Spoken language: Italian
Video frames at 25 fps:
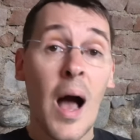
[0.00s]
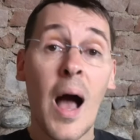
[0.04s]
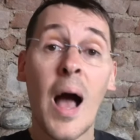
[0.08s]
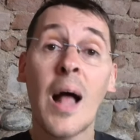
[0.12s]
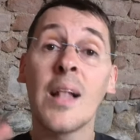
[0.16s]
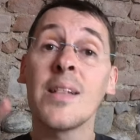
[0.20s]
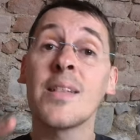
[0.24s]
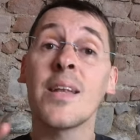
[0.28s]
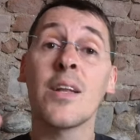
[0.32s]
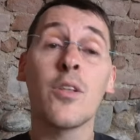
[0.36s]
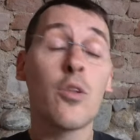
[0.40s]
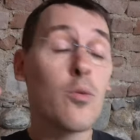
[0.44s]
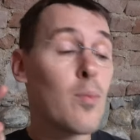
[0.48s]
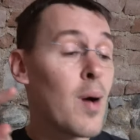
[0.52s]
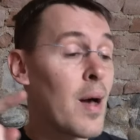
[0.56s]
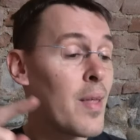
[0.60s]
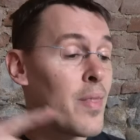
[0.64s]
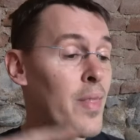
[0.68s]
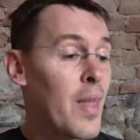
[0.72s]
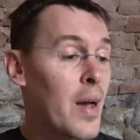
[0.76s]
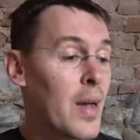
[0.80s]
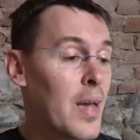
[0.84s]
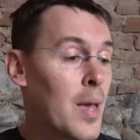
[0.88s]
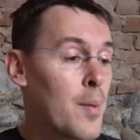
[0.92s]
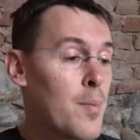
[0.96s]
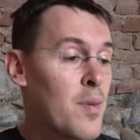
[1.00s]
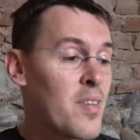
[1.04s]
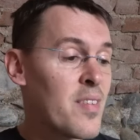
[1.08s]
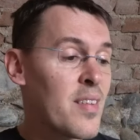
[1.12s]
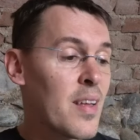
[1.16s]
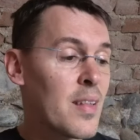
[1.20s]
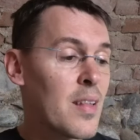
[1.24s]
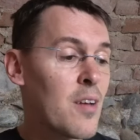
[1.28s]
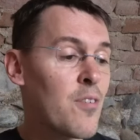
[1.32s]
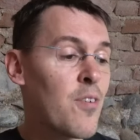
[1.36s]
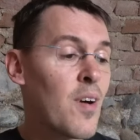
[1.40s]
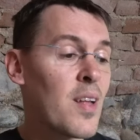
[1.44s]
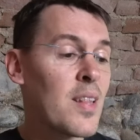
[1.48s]
Altra domanda che mi è
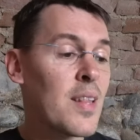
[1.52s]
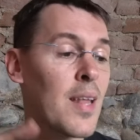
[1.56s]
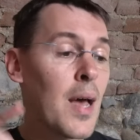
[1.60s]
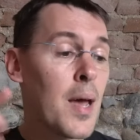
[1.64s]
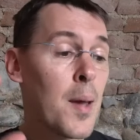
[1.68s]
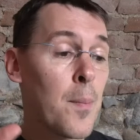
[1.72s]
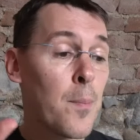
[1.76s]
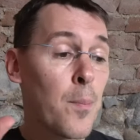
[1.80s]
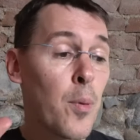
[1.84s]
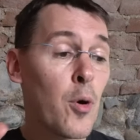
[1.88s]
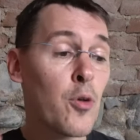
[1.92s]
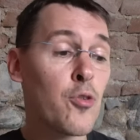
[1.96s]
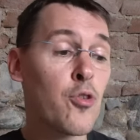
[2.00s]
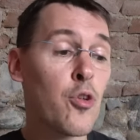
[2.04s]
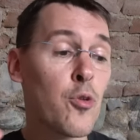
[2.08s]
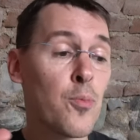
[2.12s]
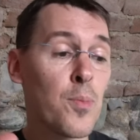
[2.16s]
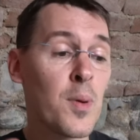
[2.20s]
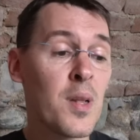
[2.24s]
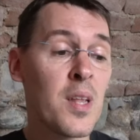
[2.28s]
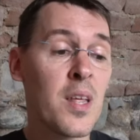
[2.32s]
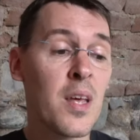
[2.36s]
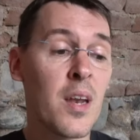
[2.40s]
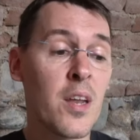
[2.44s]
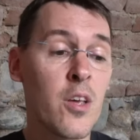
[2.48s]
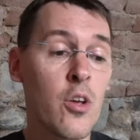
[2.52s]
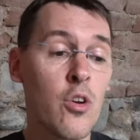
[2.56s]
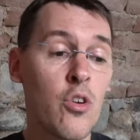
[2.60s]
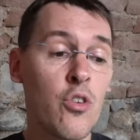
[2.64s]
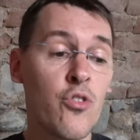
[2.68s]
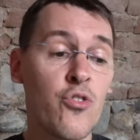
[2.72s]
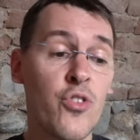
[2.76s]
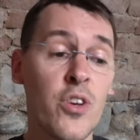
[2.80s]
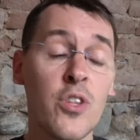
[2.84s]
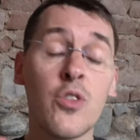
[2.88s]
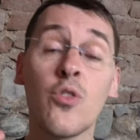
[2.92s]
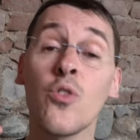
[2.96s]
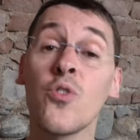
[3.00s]
stata fatta è posso spedire io
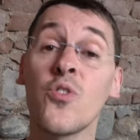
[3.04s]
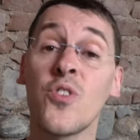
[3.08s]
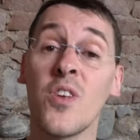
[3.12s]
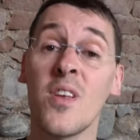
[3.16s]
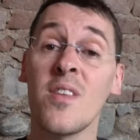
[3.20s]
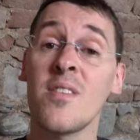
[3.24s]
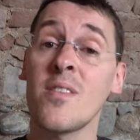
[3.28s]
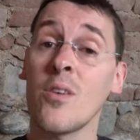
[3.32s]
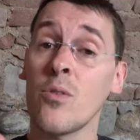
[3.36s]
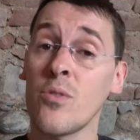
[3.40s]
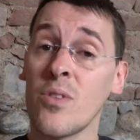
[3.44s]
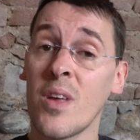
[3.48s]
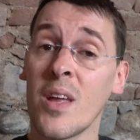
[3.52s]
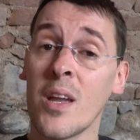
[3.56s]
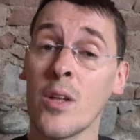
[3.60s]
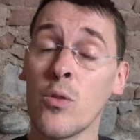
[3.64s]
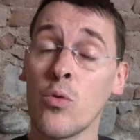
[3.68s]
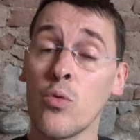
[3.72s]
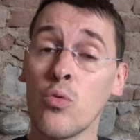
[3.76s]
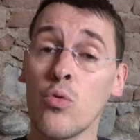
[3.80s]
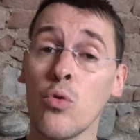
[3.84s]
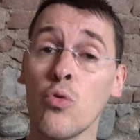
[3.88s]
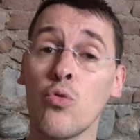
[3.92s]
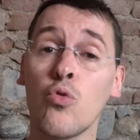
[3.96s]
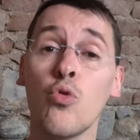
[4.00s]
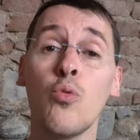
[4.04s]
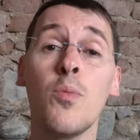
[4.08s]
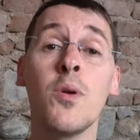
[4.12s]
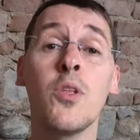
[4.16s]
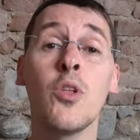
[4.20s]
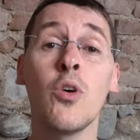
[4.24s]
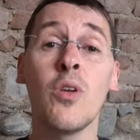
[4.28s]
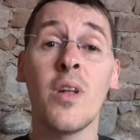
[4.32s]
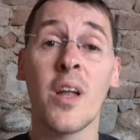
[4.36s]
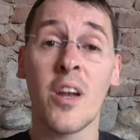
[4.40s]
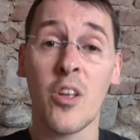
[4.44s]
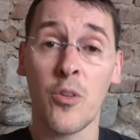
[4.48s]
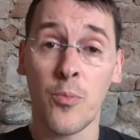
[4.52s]
l'oggetto senza usare tutto
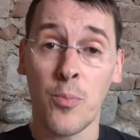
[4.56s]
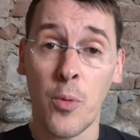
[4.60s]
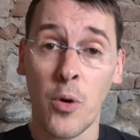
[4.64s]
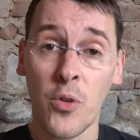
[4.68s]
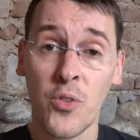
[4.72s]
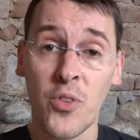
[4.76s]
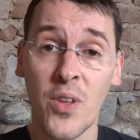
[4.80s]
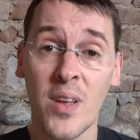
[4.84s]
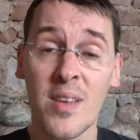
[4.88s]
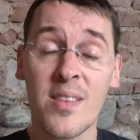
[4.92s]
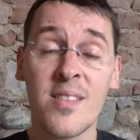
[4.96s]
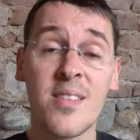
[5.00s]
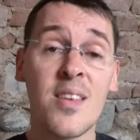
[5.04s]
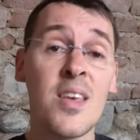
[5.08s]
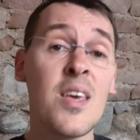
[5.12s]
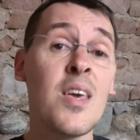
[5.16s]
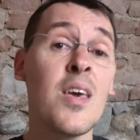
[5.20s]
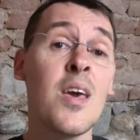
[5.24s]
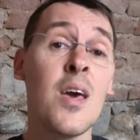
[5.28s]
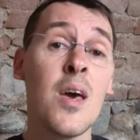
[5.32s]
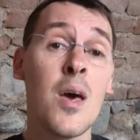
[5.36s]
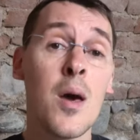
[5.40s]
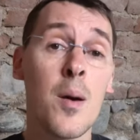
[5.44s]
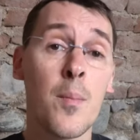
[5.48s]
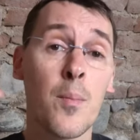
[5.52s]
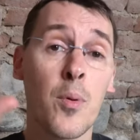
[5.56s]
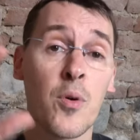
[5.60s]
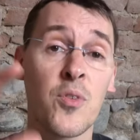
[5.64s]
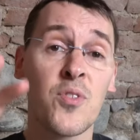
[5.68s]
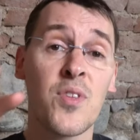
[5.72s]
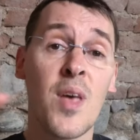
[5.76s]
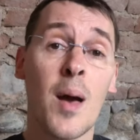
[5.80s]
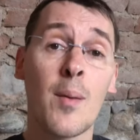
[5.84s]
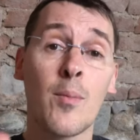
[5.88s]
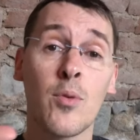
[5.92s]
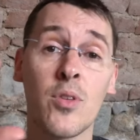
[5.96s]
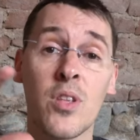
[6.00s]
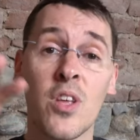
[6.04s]
subito? La risposta è sì,
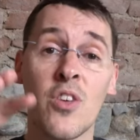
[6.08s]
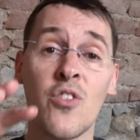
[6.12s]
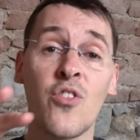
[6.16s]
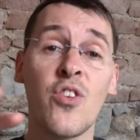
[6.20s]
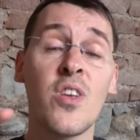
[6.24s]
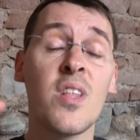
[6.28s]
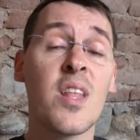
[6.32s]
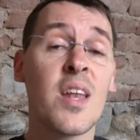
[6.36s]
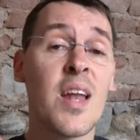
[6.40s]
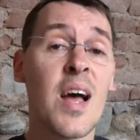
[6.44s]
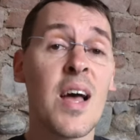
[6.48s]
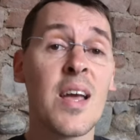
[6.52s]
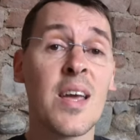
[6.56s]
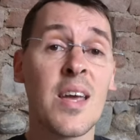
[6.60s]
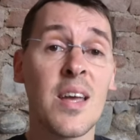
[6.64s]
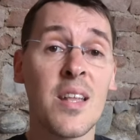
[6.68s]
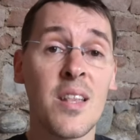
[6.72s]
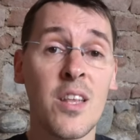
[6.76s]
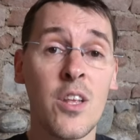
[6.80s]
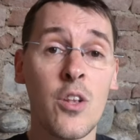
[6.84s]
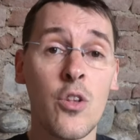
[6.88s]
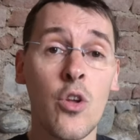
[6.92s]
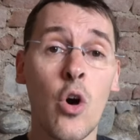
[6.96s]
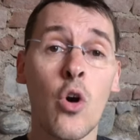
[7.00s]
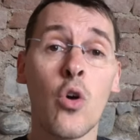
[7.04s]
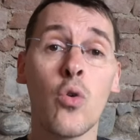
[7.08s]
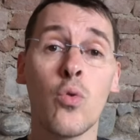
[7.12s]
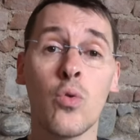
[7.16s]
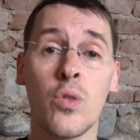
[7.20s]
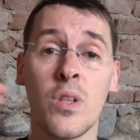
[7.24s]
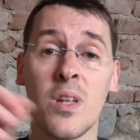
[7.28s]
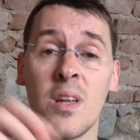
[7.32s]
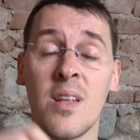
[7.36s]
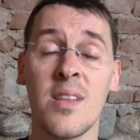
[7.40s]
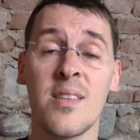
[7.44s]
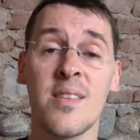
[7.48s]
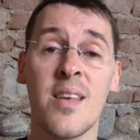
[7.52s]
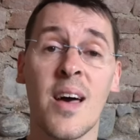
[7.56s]
possiamo decidere anche di non
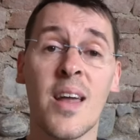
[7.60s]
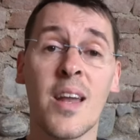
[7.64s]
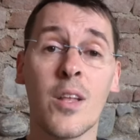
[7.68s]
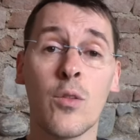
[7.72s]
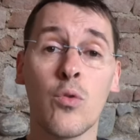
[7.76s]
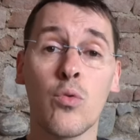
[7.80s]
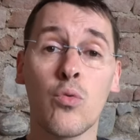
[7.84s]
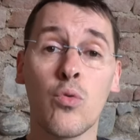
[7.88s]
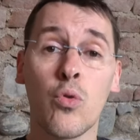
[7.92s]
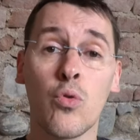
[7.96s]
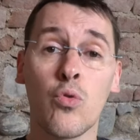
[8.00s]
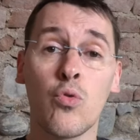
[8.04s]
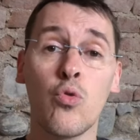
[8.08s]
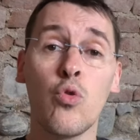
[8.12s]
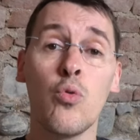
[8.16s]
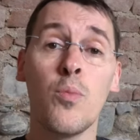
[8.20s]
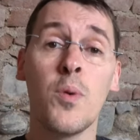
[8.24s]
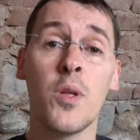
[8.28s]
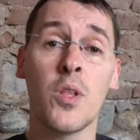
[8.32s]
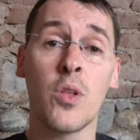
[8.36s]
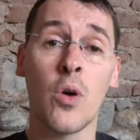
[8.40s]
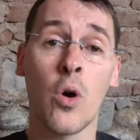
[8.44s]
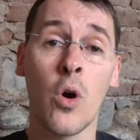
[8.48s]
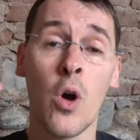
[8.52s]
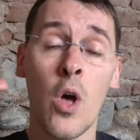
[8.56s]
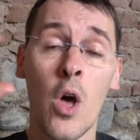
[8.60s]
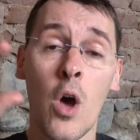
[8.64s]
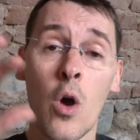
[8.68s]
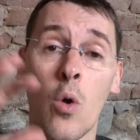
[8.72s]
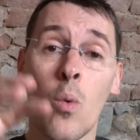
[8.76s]
utilizzare tutto subito.